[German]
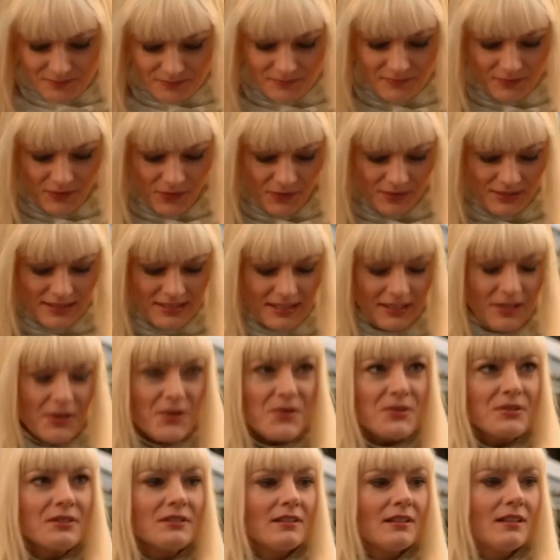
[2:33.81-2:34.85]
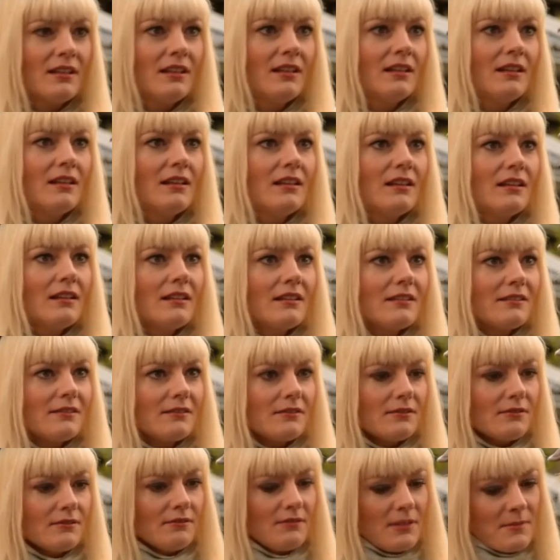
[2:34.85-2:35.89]
und 9 Sekunden,
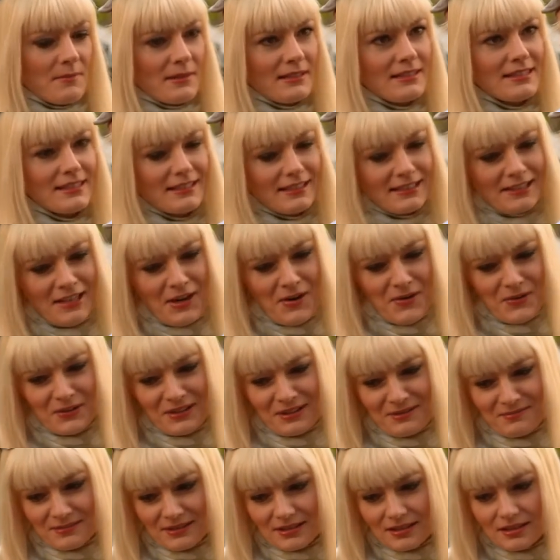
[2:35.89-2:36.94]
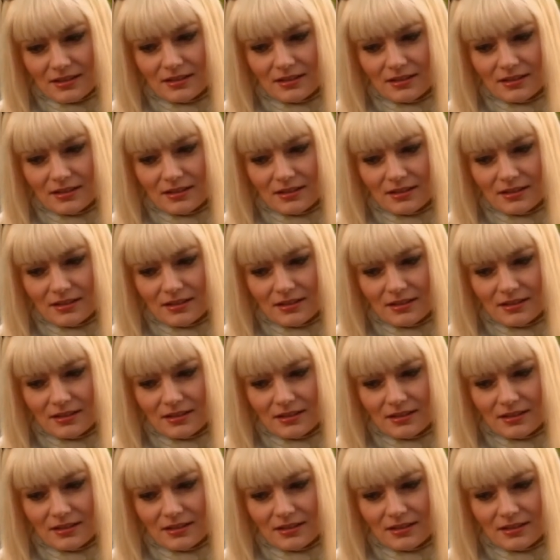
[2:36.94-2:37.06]
wenn man es genau nimmt.